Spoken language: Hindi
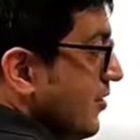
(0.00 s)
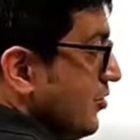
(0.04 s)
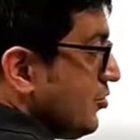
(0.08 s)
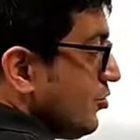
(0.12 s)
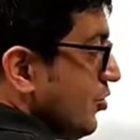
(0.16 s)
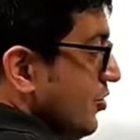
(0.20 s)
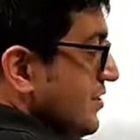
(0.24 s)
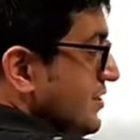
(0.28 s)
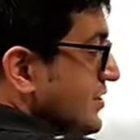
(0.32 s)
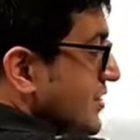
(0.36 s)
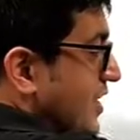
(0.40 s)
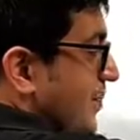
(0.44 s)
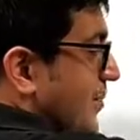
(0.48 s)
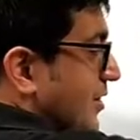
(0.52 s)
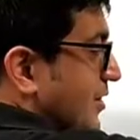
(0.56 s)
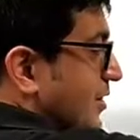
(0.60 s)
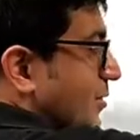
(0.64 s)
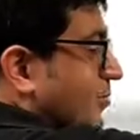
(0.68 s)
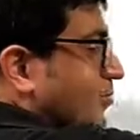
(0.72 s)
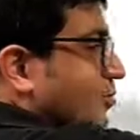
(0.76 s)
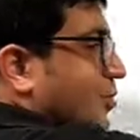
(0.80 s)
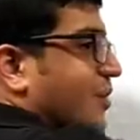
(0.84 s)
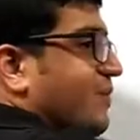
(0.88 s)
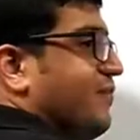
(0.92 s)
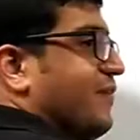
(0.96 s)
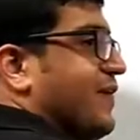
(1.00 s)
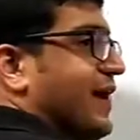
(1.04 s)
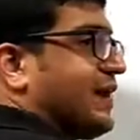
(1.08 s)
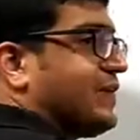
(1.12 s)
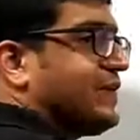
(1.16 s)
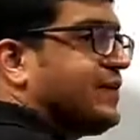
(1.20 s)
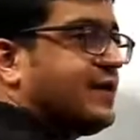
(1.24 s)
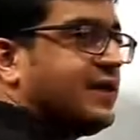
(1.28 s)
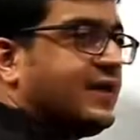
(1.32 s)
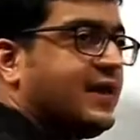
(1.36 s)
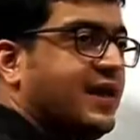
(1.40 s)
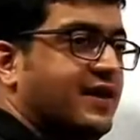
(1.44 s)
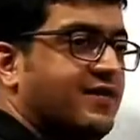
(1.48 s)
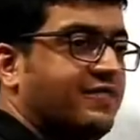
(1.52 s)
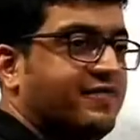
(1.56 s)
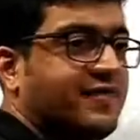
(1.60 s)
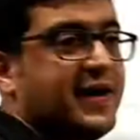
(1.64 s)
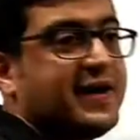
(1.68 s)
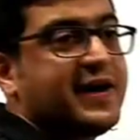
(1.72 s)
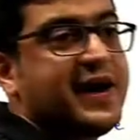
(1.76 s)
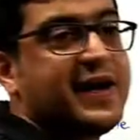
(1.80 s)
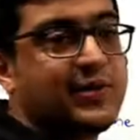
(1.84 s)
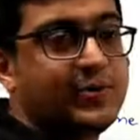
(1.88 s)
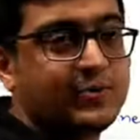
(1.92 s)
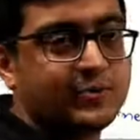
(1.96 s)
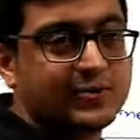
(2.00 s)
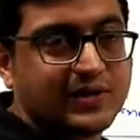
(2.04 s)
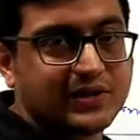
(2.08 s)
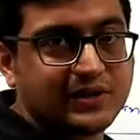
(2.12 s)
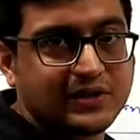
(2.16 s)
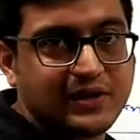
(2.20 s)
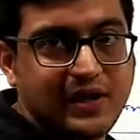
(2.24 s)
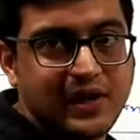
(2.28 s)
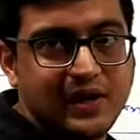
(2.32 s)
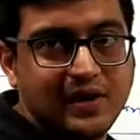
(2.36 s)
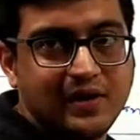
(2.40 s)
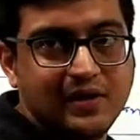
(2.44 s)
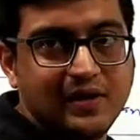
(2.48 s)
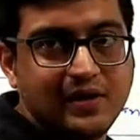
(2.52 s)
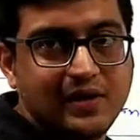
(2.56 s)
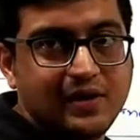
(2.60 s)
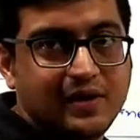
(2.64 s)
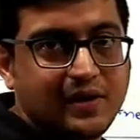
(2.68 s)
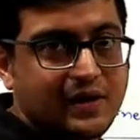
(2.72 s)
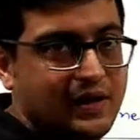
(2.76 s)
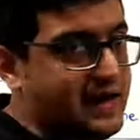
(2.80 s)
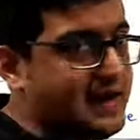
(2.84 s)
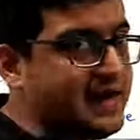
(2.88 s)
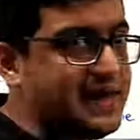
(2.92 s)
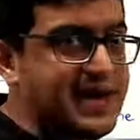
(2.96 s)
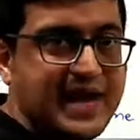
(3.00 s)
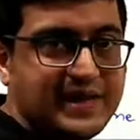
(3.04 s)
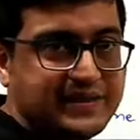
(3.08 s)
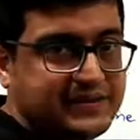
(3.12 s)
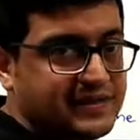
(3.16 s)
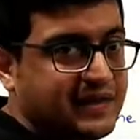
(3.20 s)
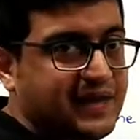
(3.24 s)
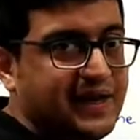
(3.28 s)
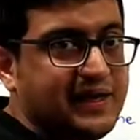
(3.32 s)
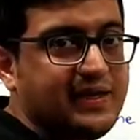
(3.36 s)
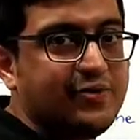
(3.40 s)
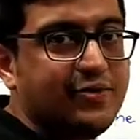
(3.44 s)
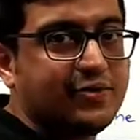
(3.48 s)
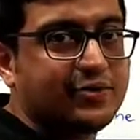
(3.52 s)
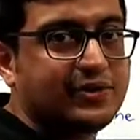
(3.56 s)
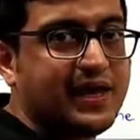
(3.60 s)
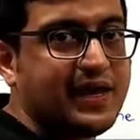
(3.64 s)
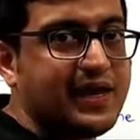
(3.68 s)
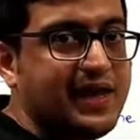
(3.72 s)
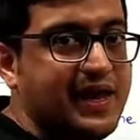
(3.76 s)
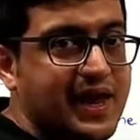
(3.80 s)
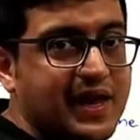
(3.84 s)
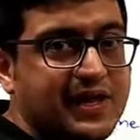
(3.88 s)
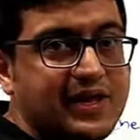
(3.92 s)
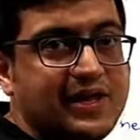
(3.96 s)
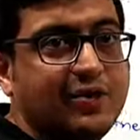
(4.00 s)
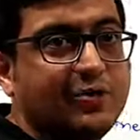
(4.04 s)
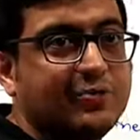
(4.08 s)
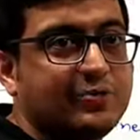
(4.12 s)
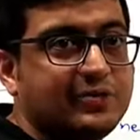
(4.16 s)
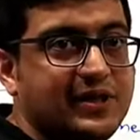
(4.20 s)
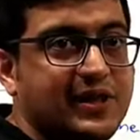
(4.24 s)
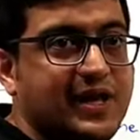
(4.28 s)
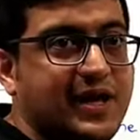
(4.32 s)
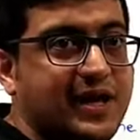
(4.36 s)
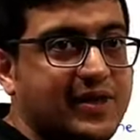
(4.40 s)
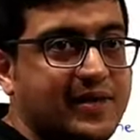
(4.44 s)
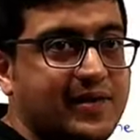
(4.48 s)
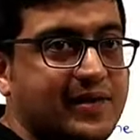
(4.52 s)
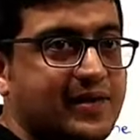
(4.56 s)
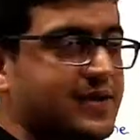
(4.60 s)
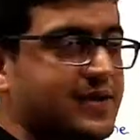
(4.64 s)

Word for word: तो इसका मतलब तो रिफ्लेक्टेड रे इनफाइनाइट हो सकती है लेकिन ऐसा नहीं होता एक ही होती है